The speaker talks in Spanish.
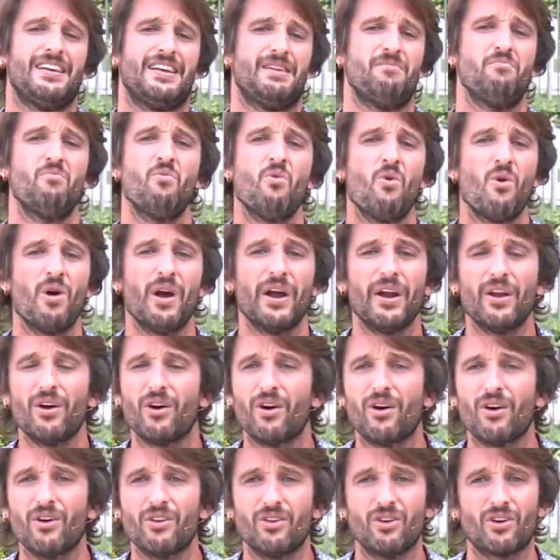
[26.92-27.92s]

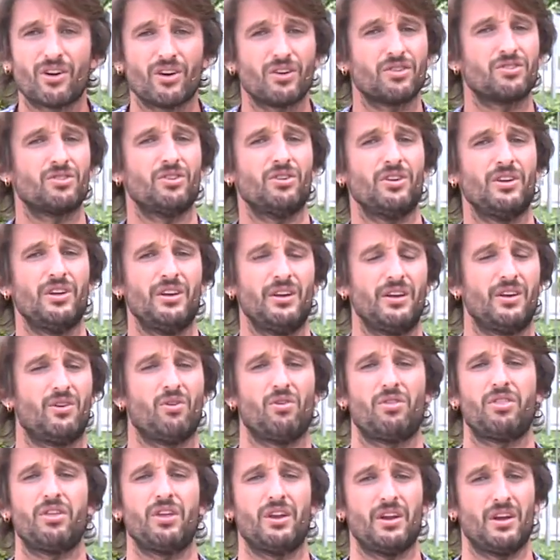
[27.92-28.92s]
muero, yo que soy
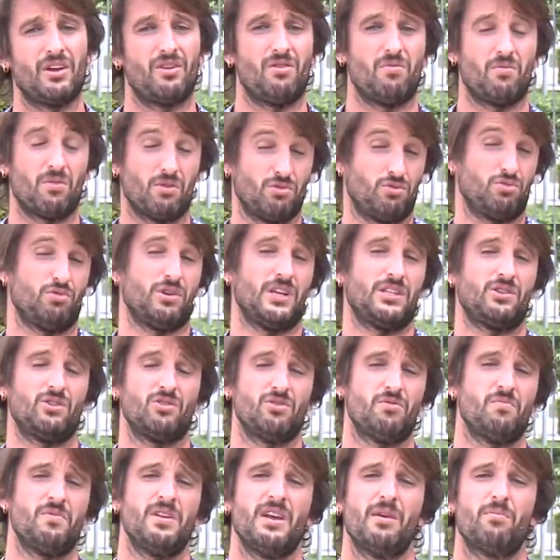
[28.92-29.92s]
cocinero, por su
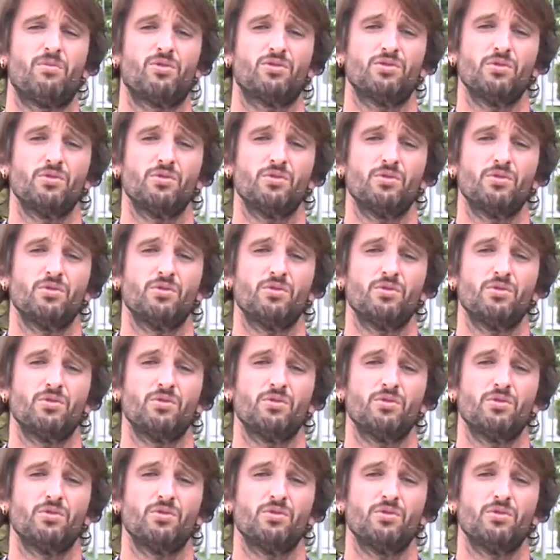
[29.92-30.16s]
gastronomía, por